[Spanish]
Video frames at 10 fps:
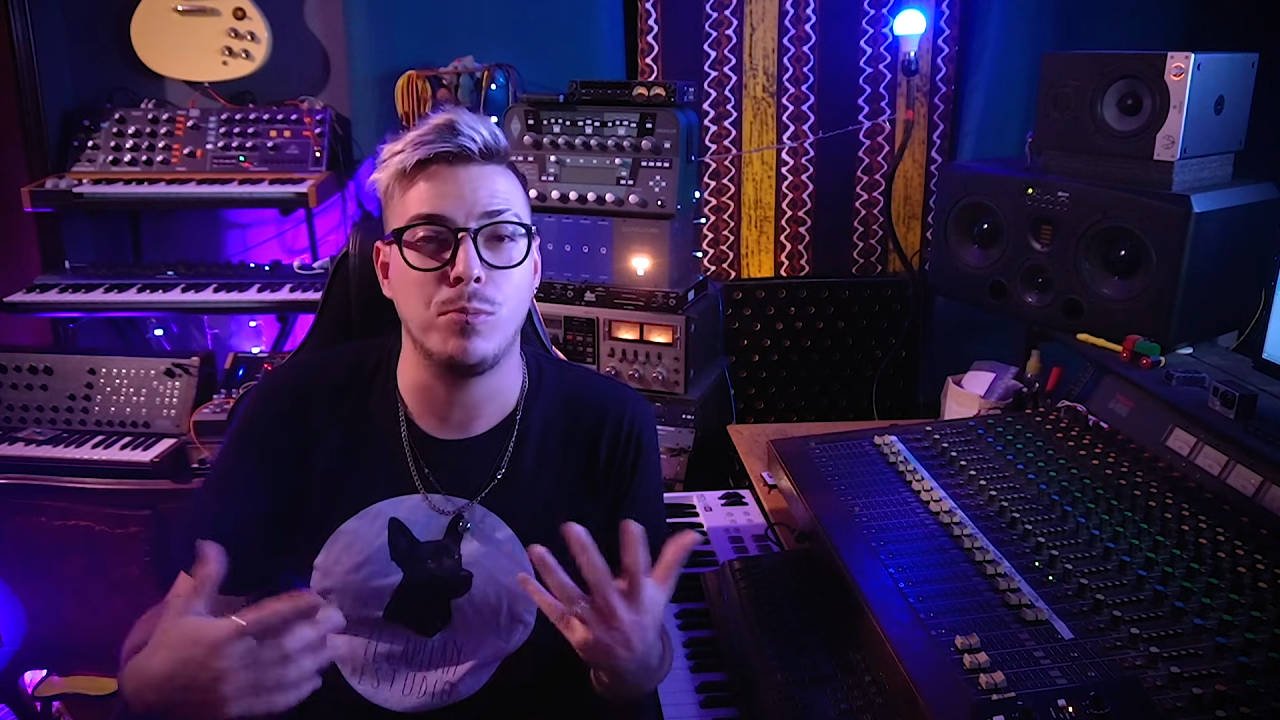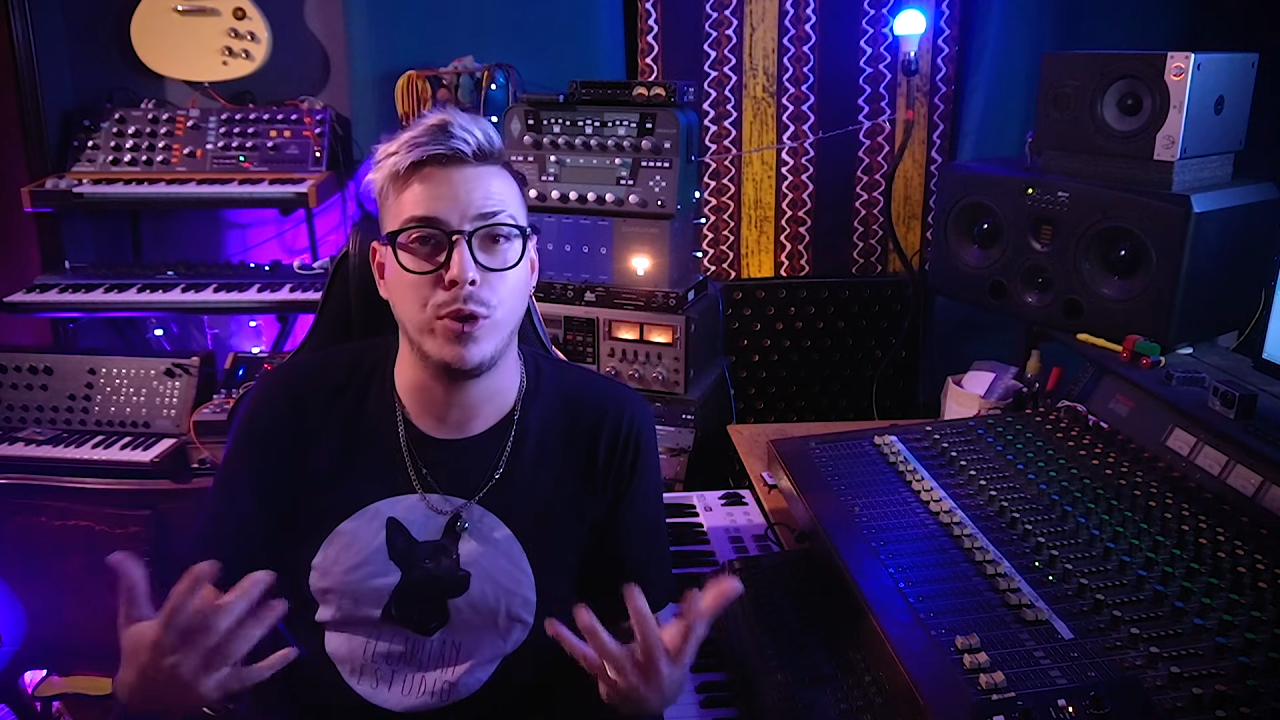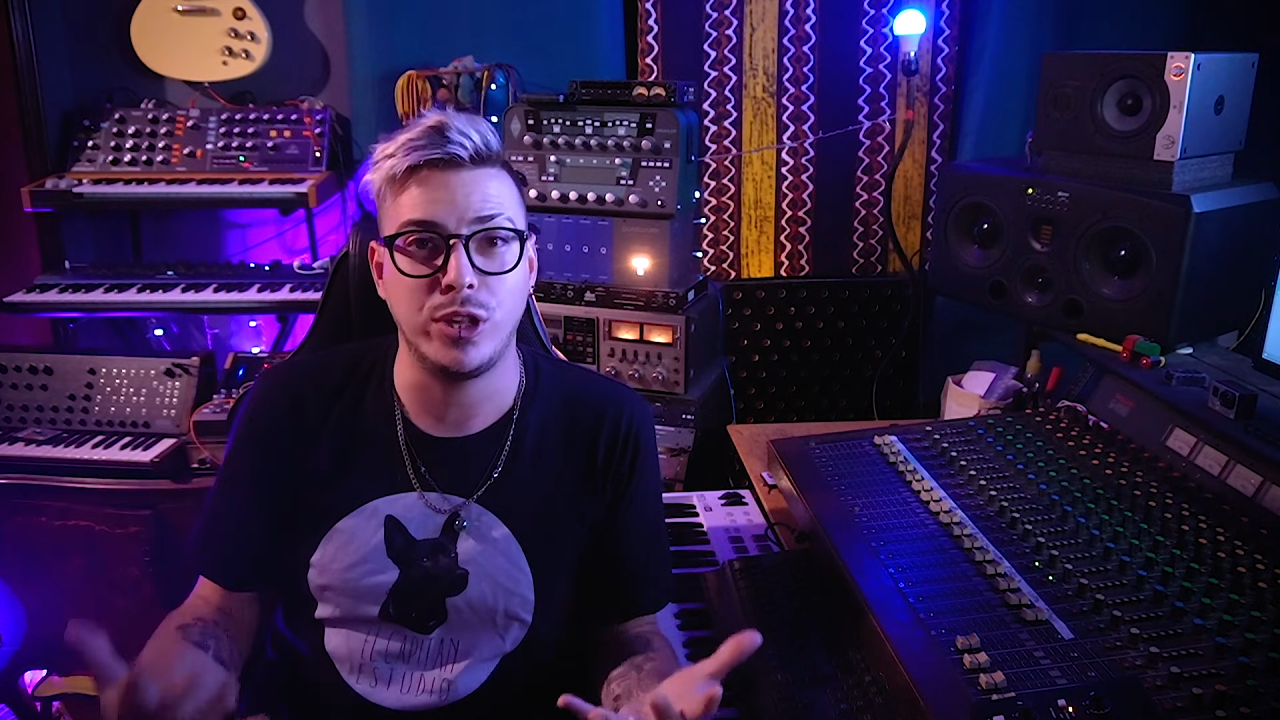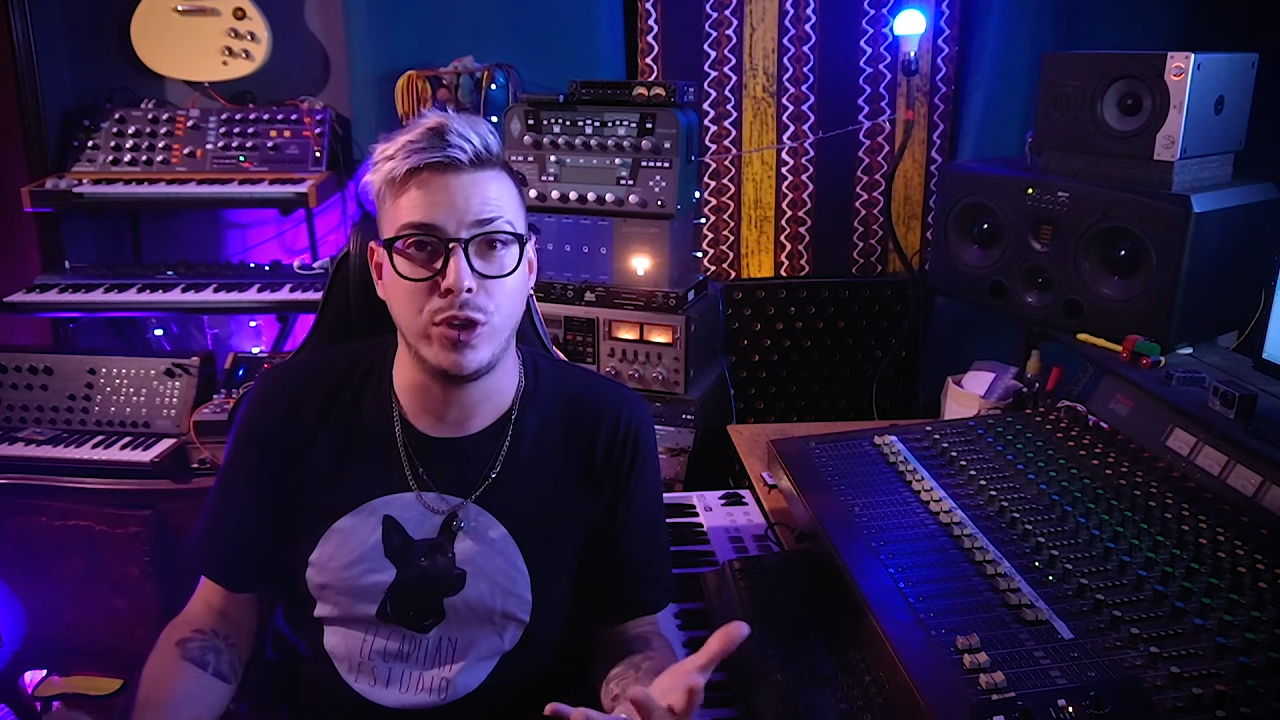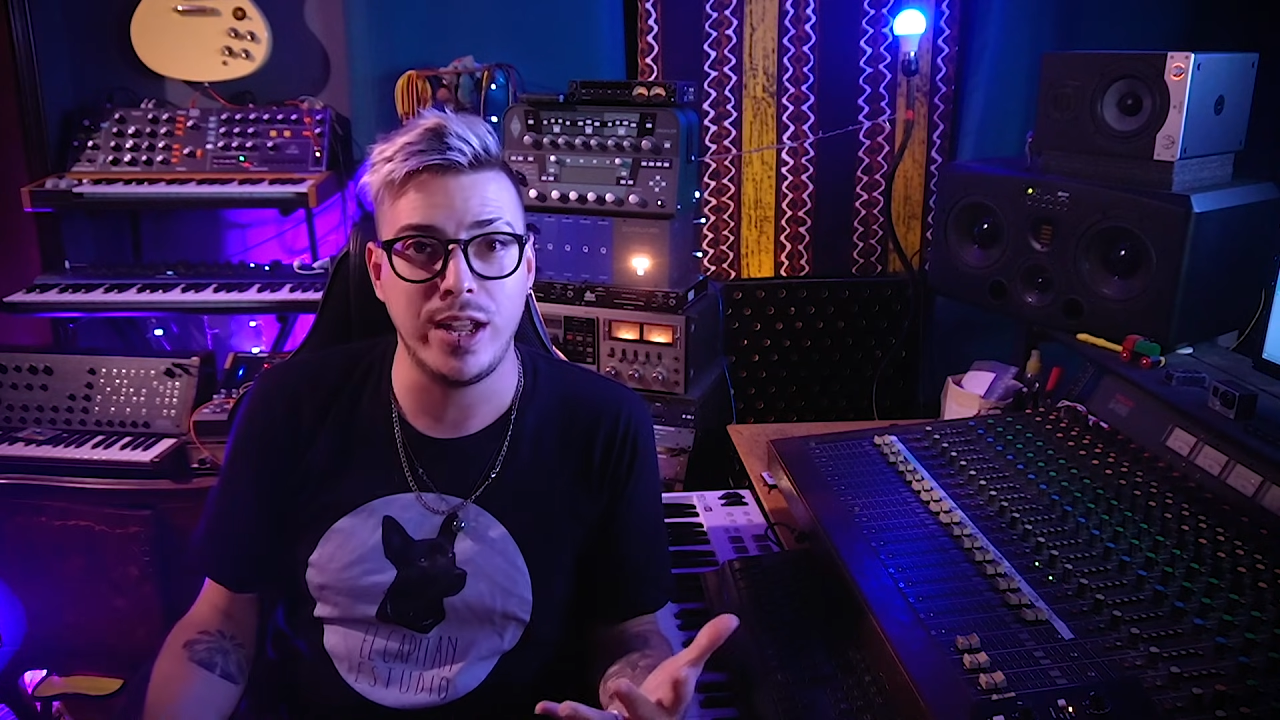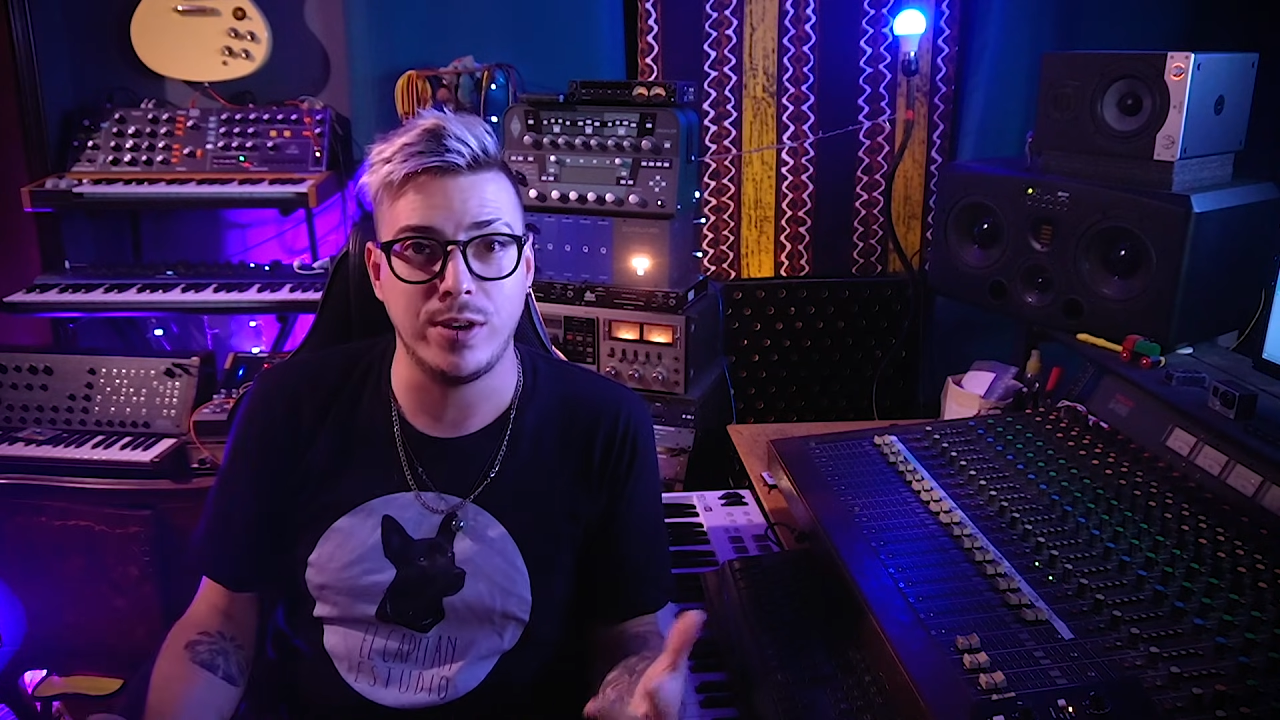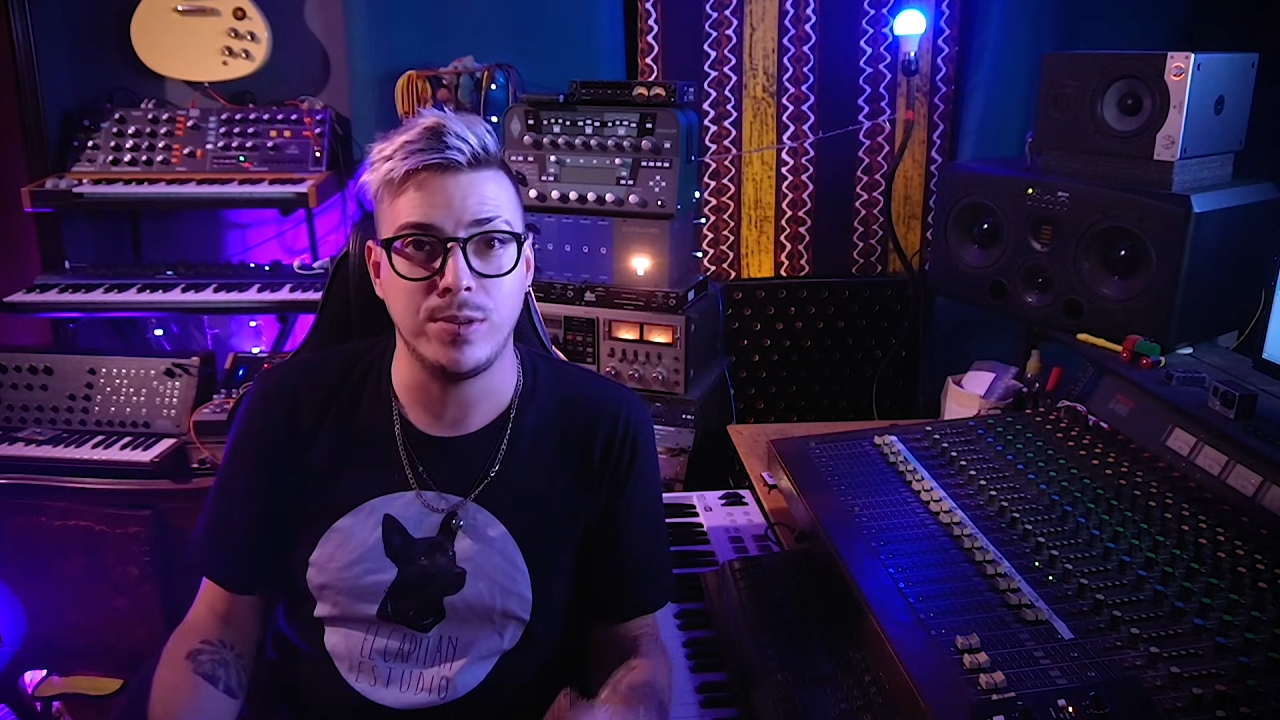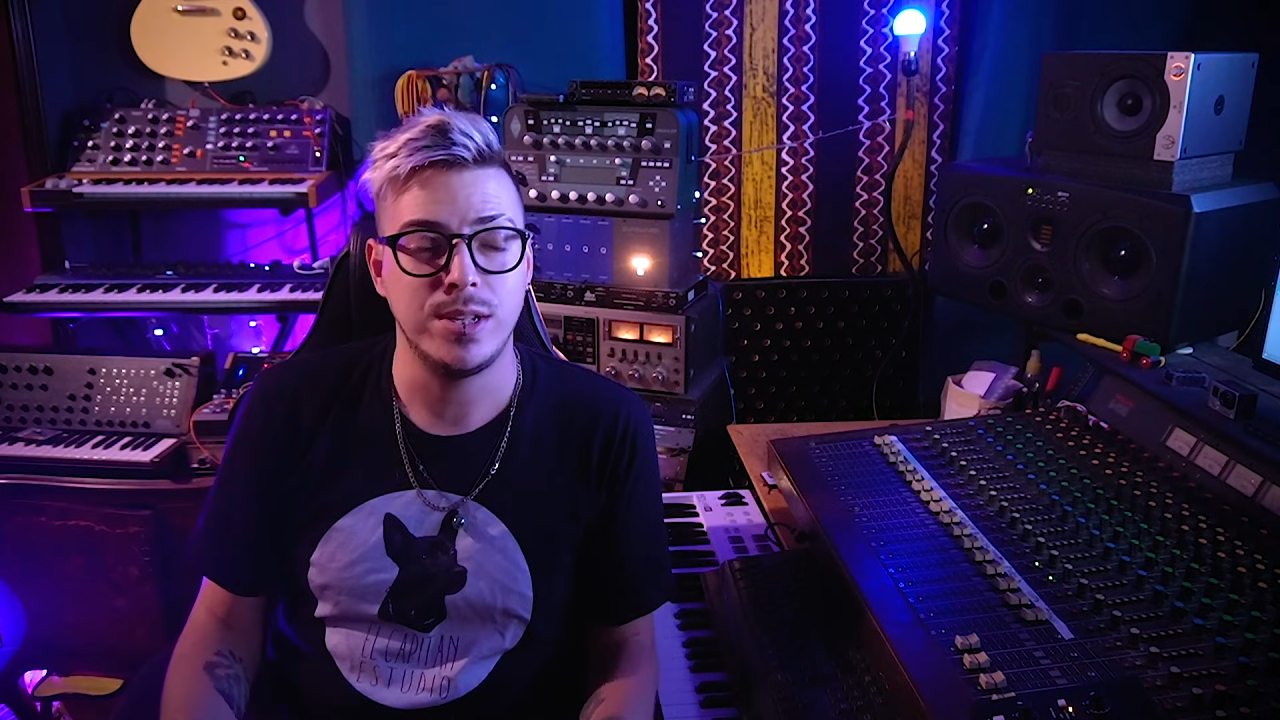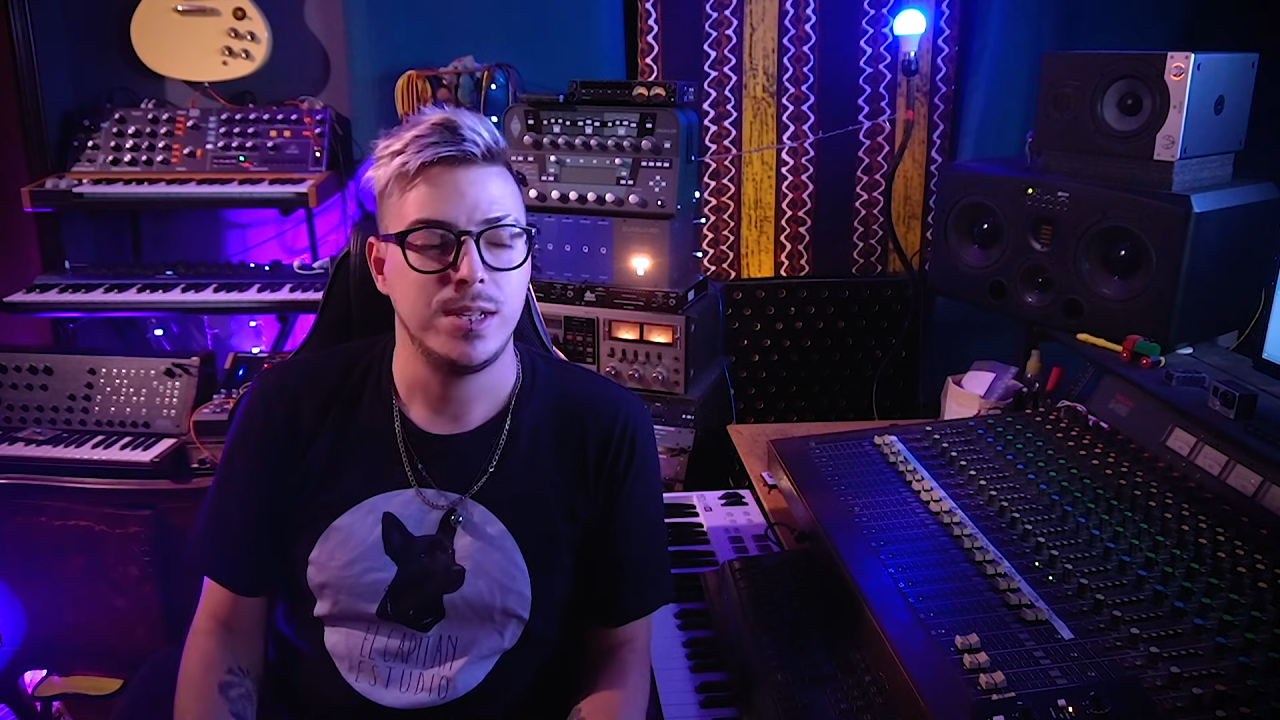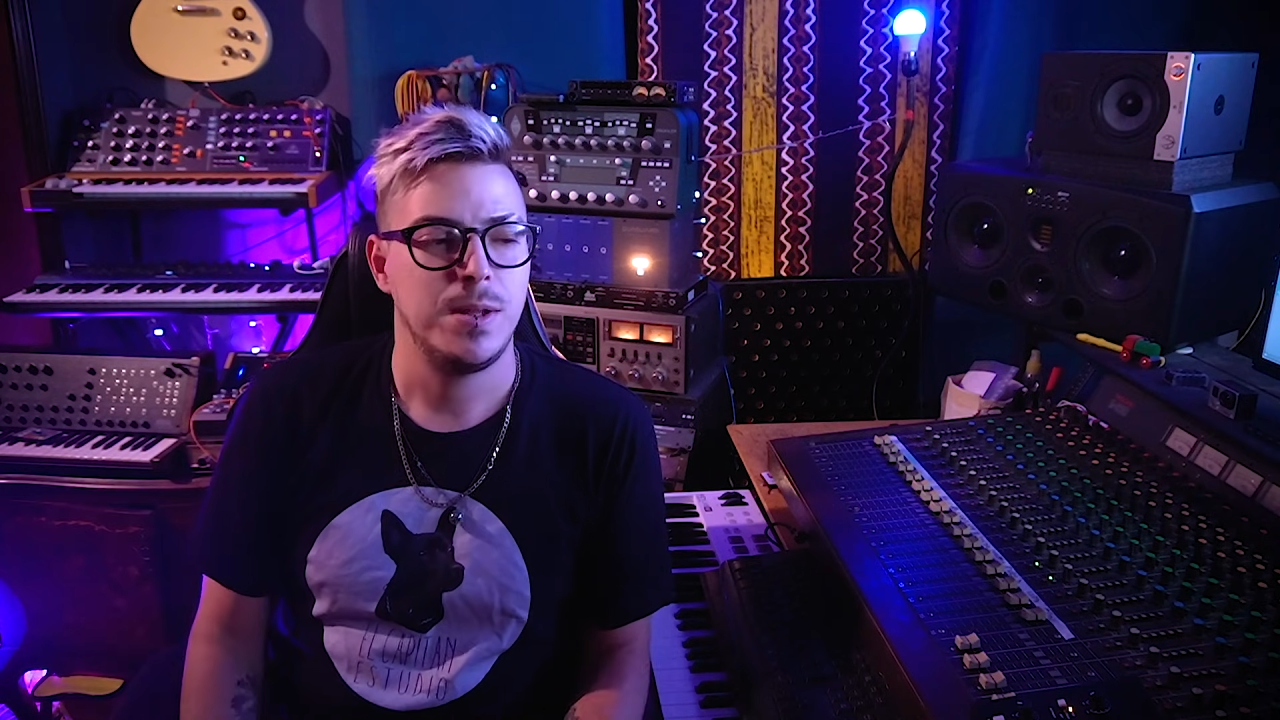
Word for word: monitoreo.